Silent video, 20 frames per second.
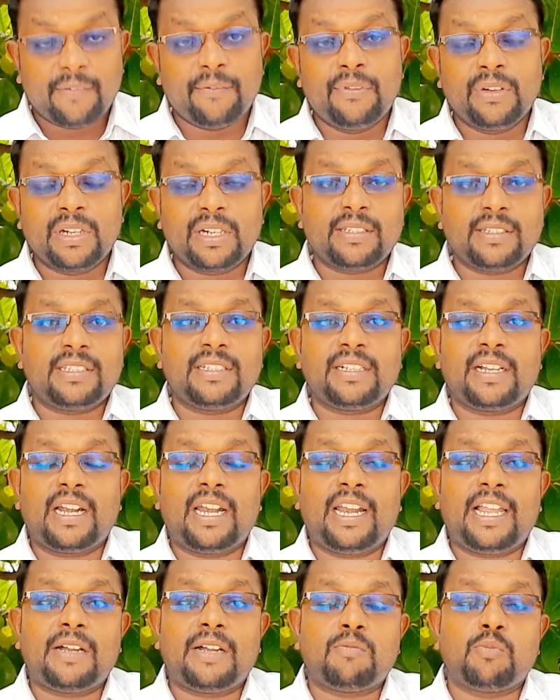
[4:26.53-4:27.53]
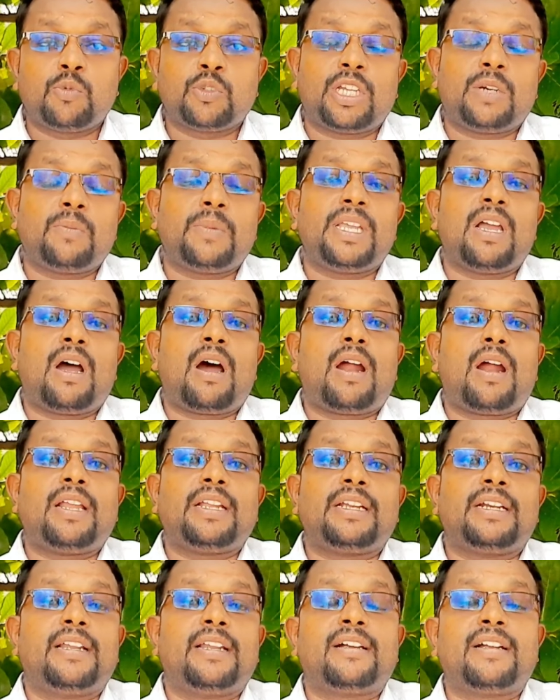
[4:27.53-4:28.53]
விருந்துகளில் முதன்மையான
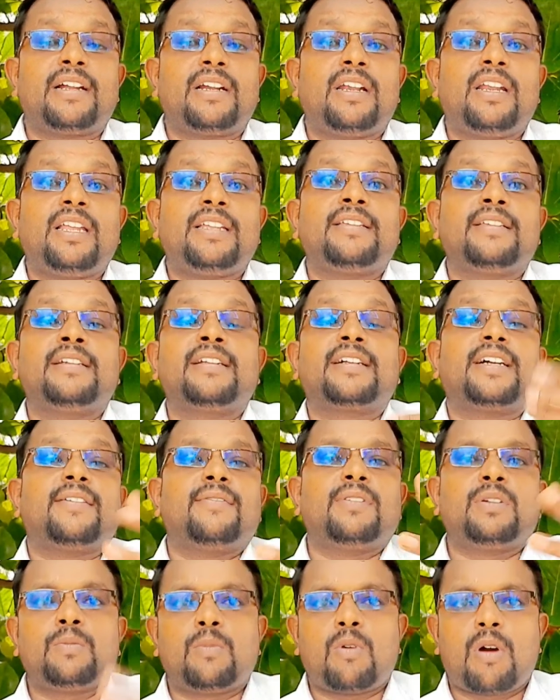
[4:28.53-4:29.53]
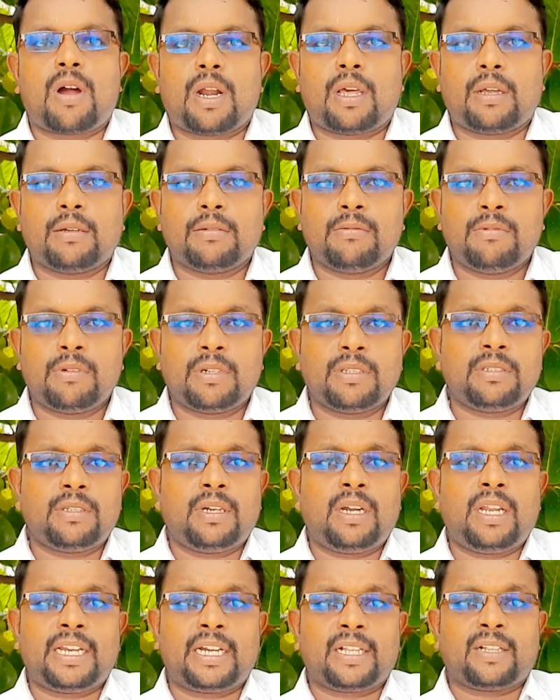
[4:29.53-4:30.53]
இடங்களில் இருக்க விரும்புவாங்களாம்
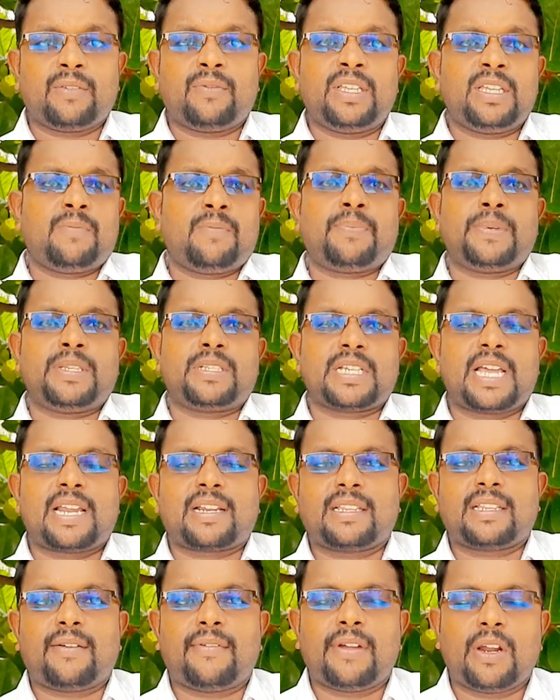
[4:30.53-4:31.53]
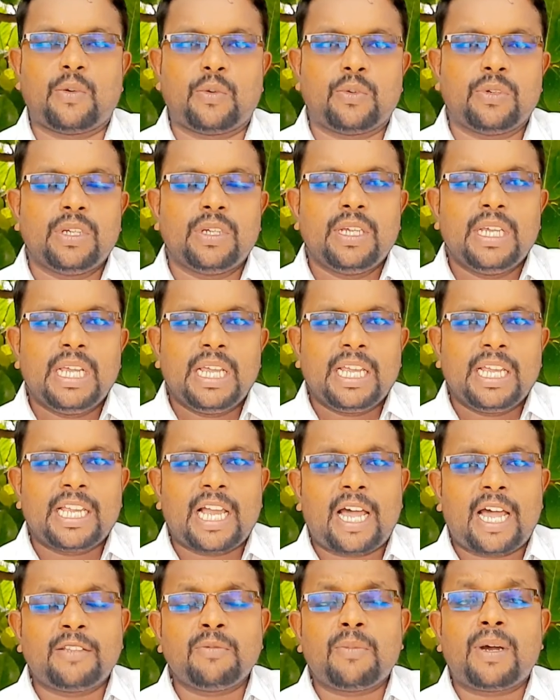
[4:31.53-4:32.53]
விருந்தில் எனக்கு விஏபி சேர் தான் வேணும்
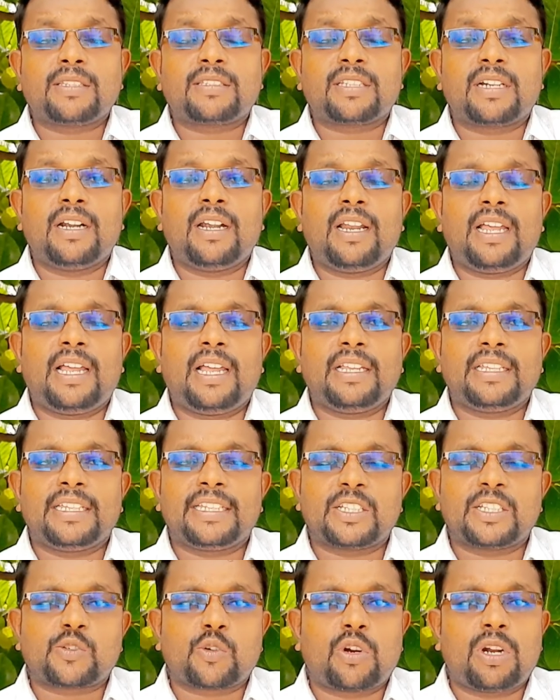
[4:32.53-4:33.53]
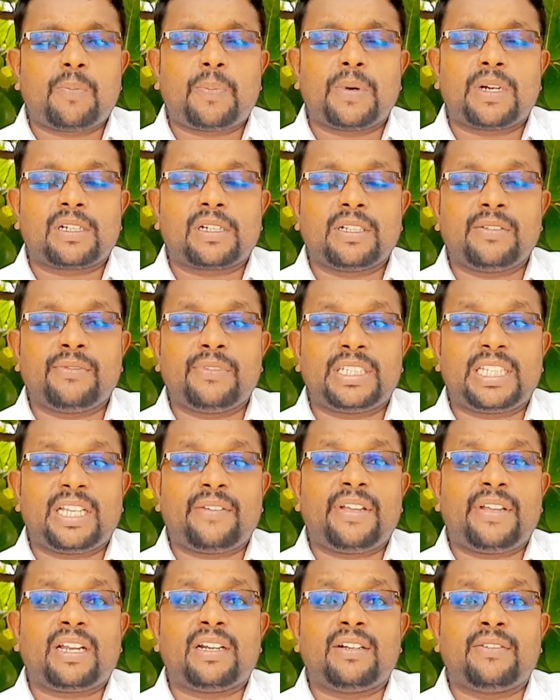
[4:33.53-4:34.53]
அது மாத்திரம் இல்லை இங்கே சொல்லப்பட்டிருக்கு
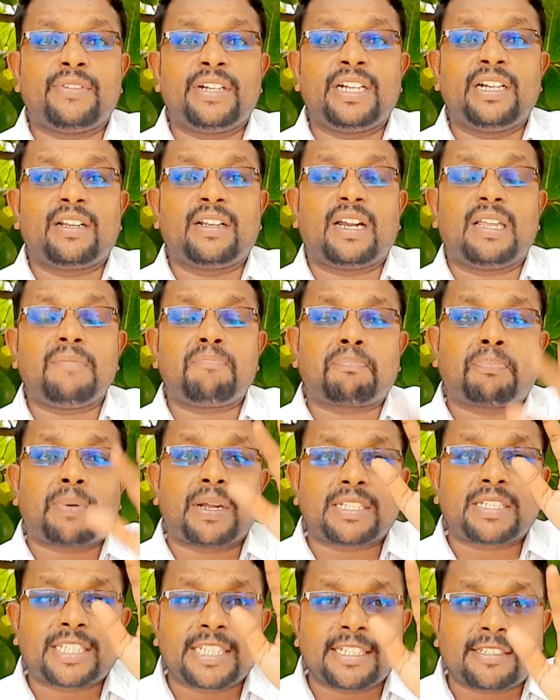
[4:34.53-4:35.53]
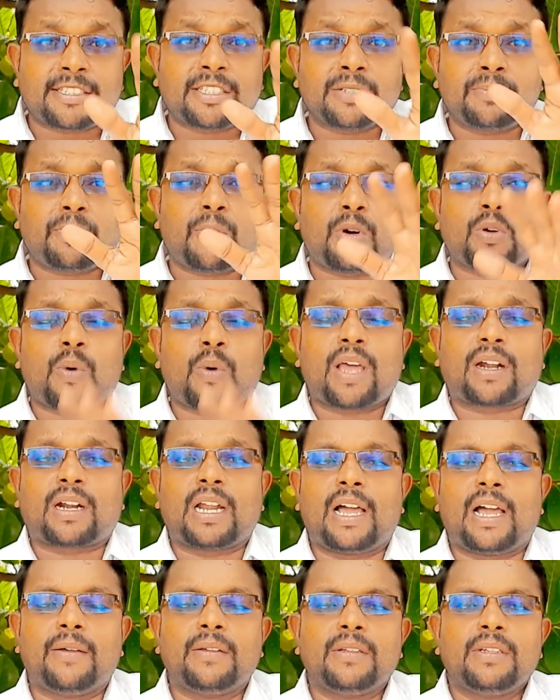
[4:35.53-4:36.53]
விதவைகள் வீடுகளை பச்சித்து
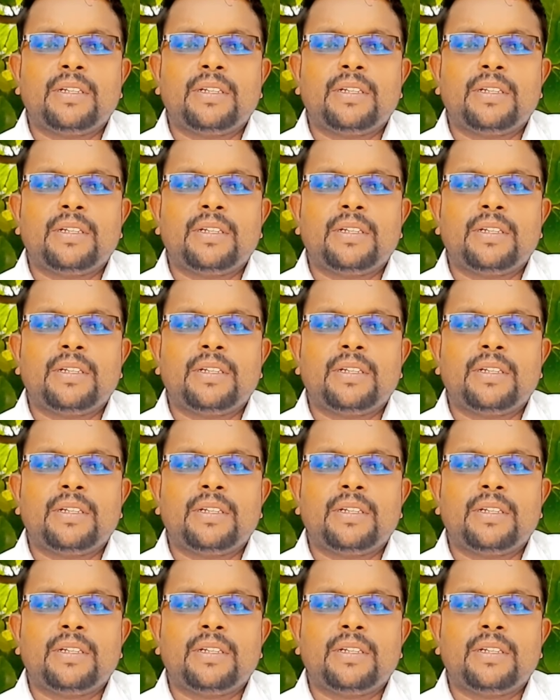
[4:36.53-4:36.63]
போடுவார்களாம்